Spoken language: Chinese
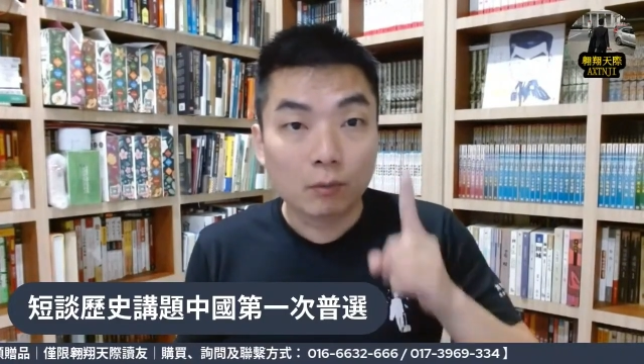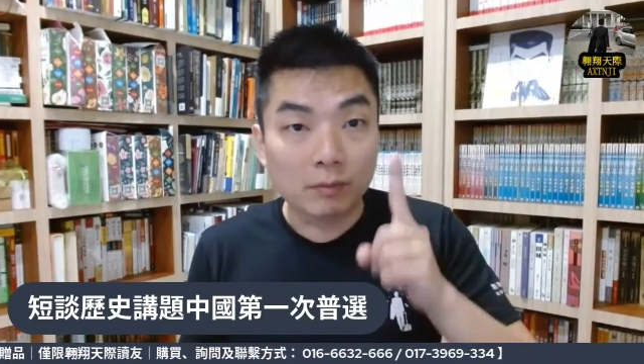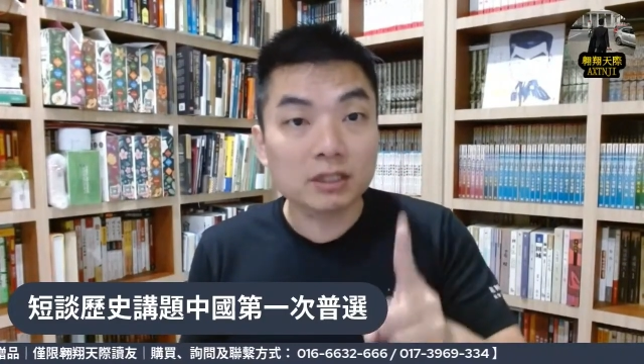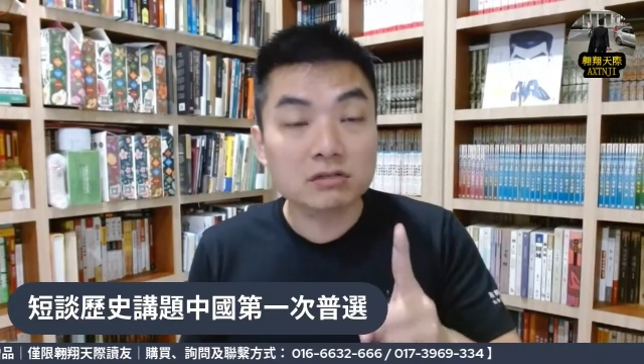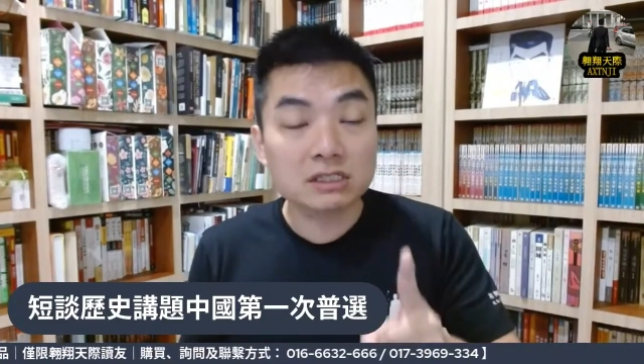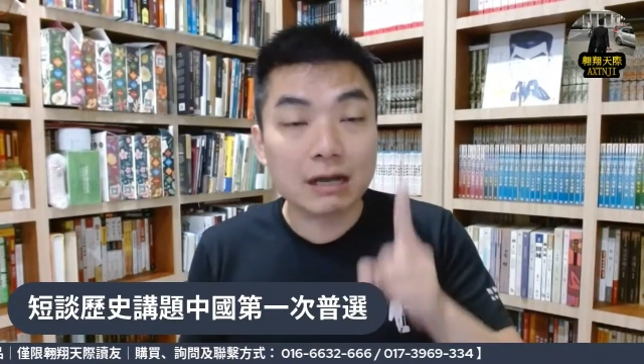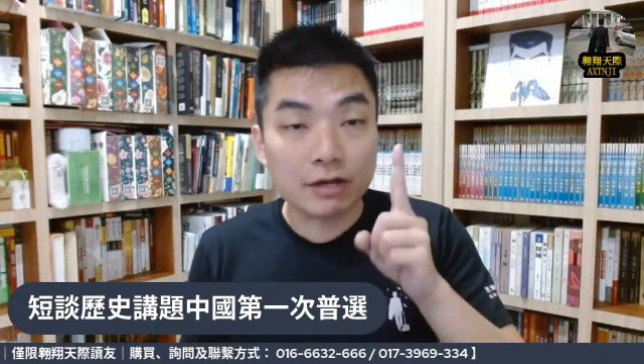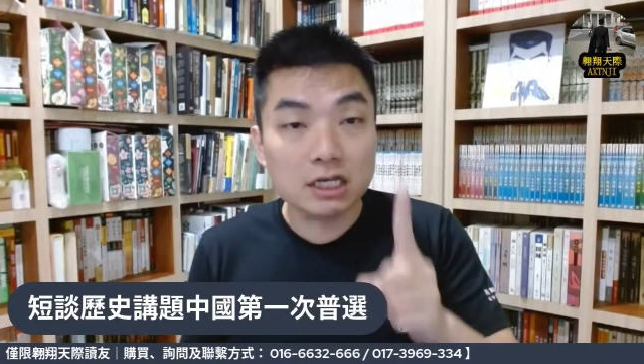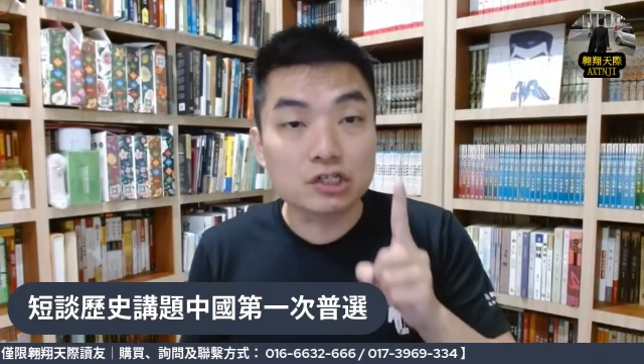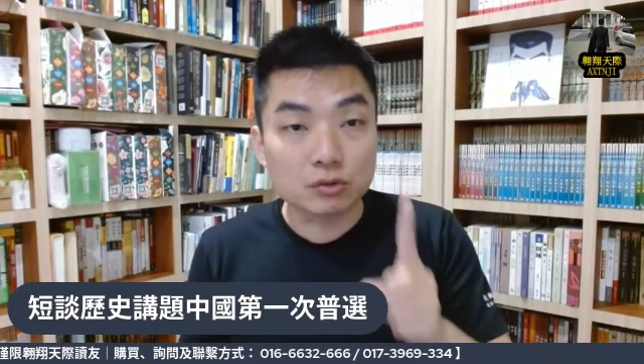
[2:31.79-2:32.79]
我们都知
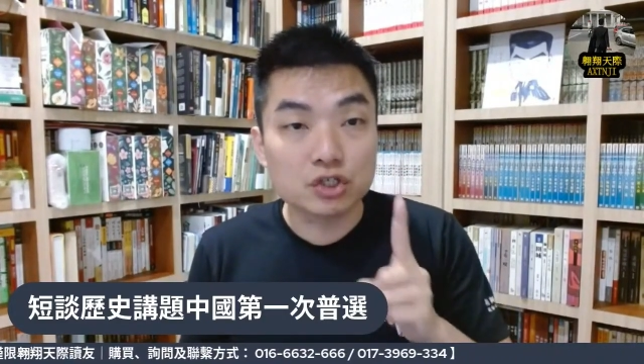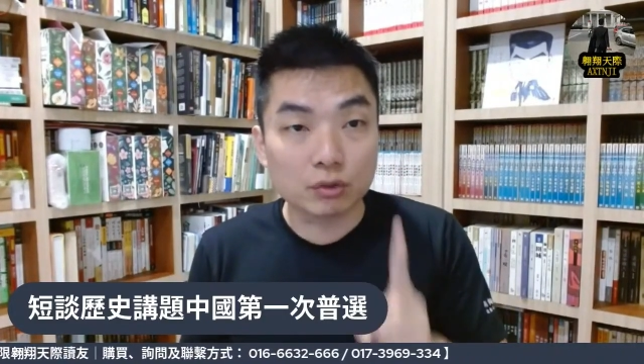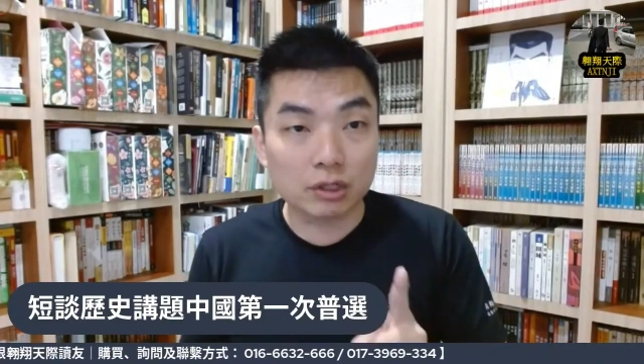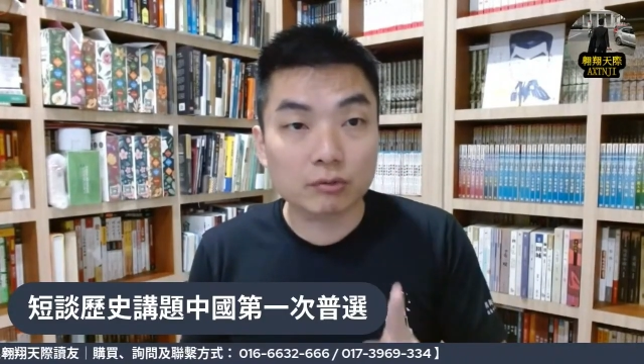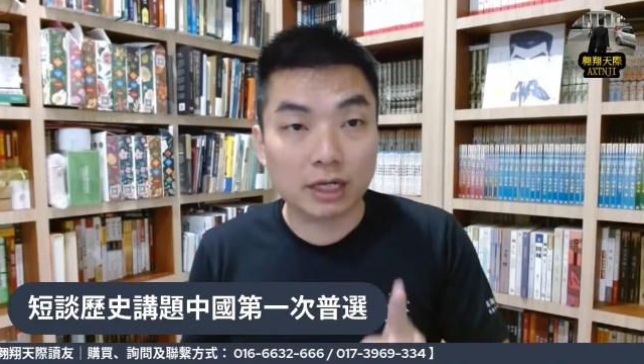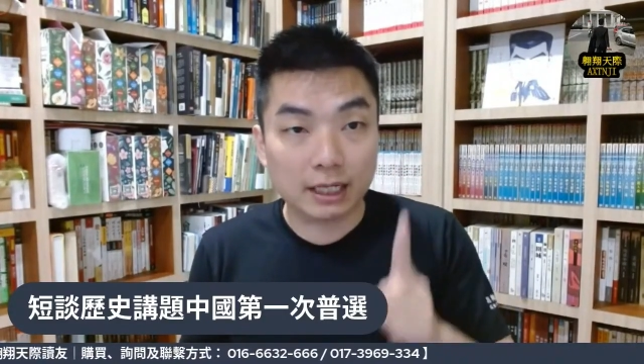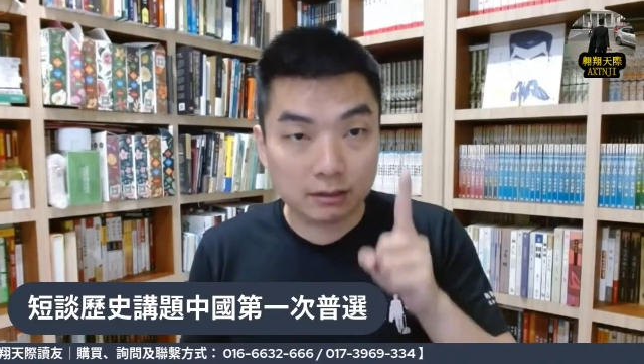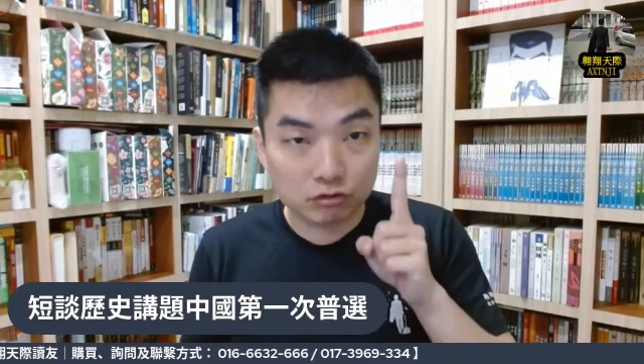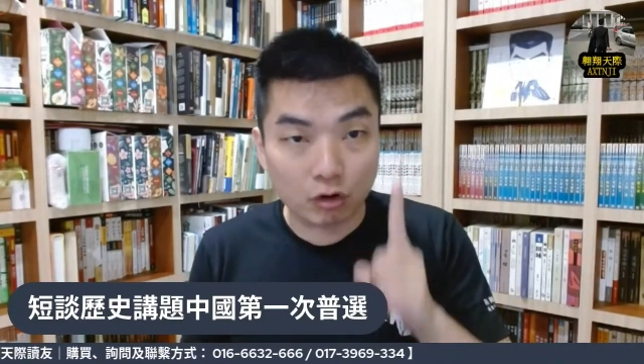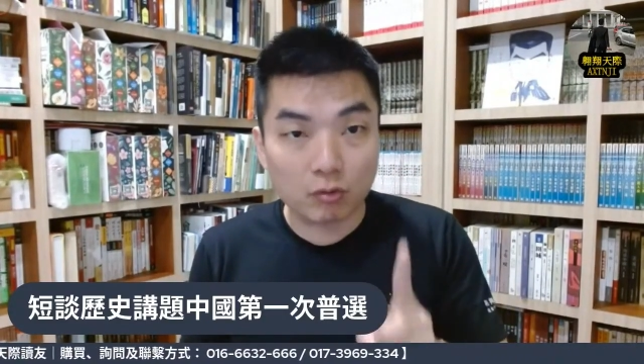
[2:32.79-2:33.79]
道，一九九六
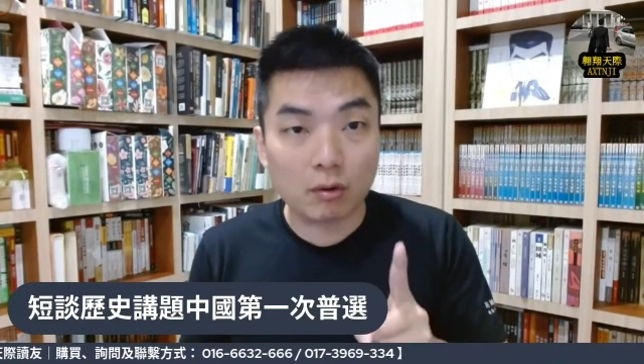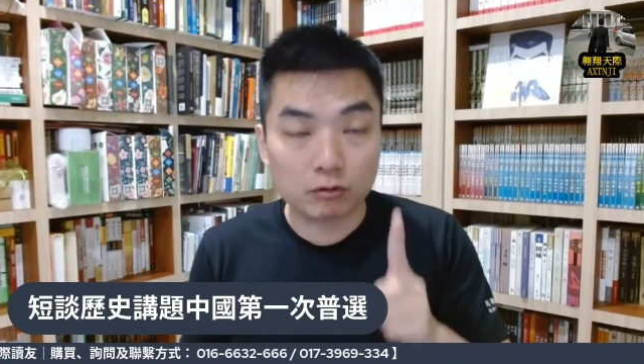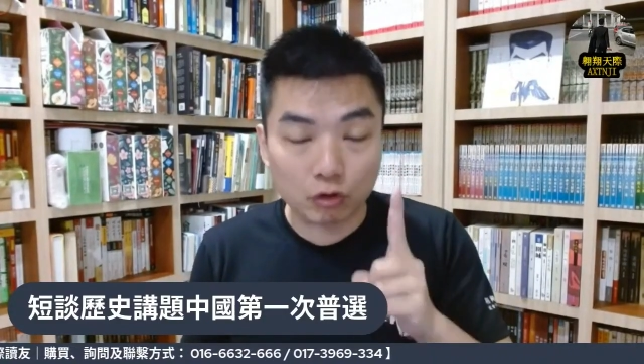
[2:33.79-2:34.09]
年中